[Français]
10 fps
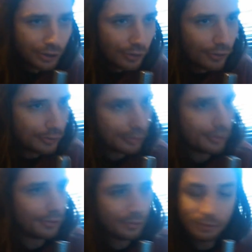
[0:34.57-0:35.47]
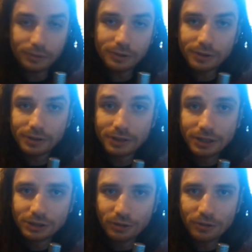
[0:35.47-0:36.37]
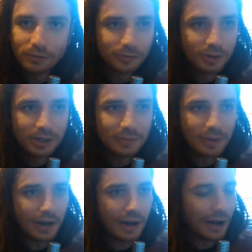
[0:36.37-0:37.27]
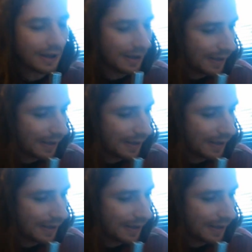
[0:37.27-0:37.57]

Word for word: quand euh, les gens auront fini par